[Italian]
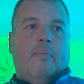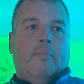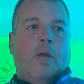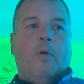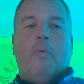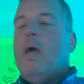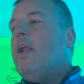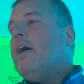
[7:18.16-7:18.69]

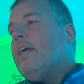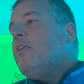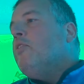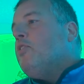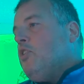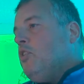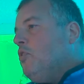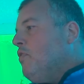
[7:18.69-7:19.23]
piano piano anche
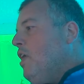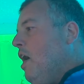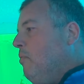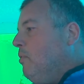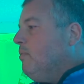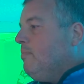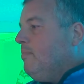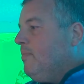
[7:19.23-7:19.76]
noi ci
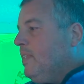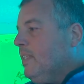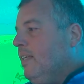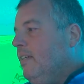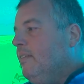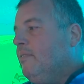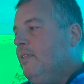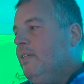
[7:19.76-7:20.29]
innoviamo,
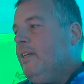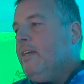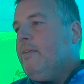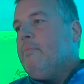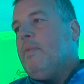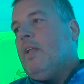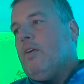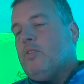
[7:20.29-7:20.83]
perché
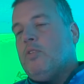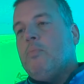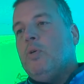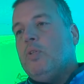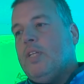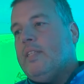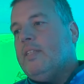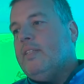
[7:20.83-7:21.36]
la cosa
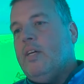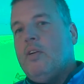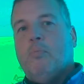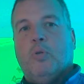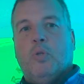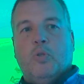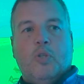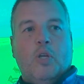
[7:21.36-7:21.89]
importante è dare un
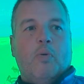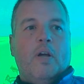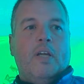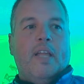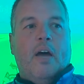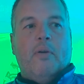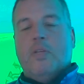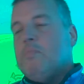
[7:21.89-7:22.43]
prodotto di
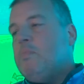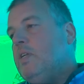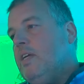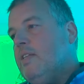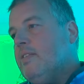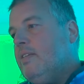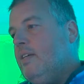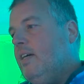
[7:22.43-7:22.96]
qualità e
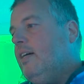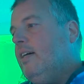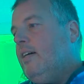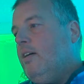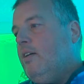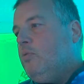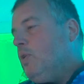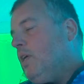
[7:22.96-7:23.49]
un'esperienza
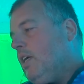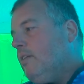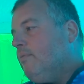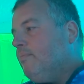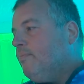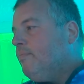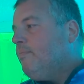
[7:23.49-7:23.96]
unica.